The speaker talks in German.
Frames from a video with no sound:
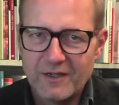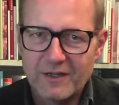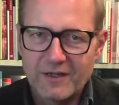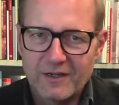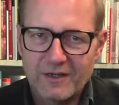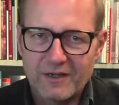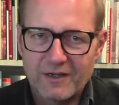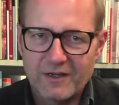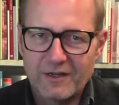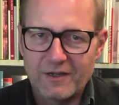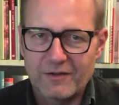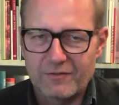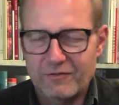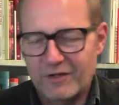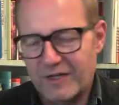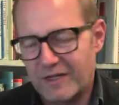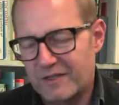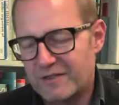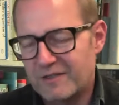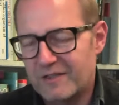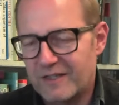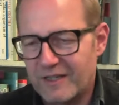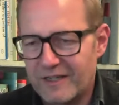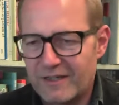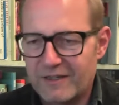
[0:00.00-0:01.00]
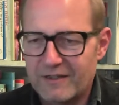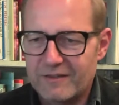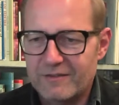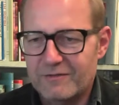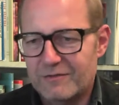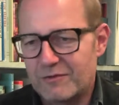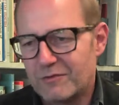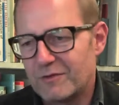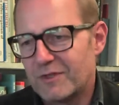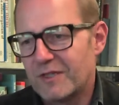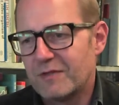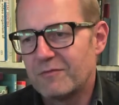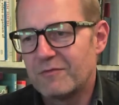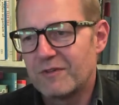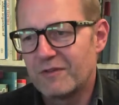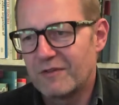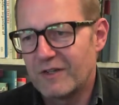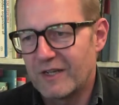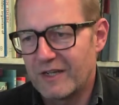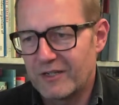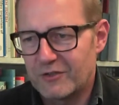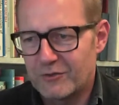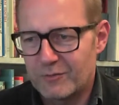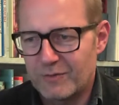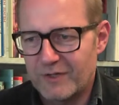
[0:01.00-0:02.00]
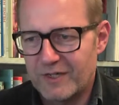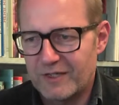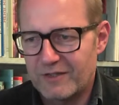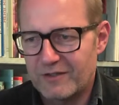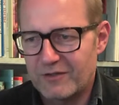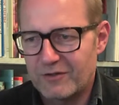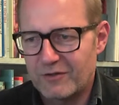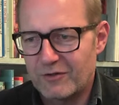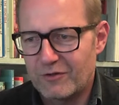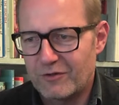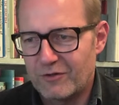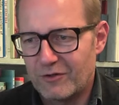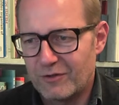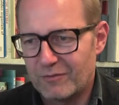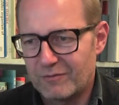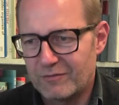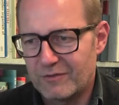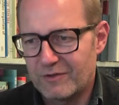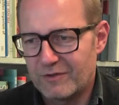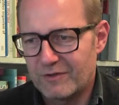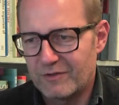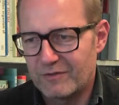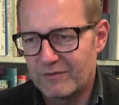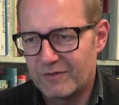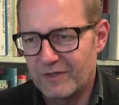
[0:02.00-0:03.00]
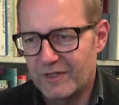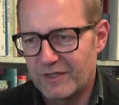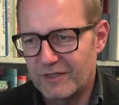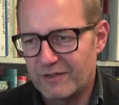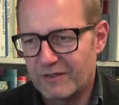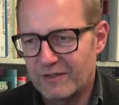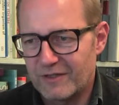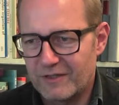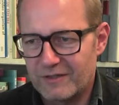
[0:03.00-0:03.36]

Äh, Frank Stella, zu dem wir vielleicht später noch kommen werden,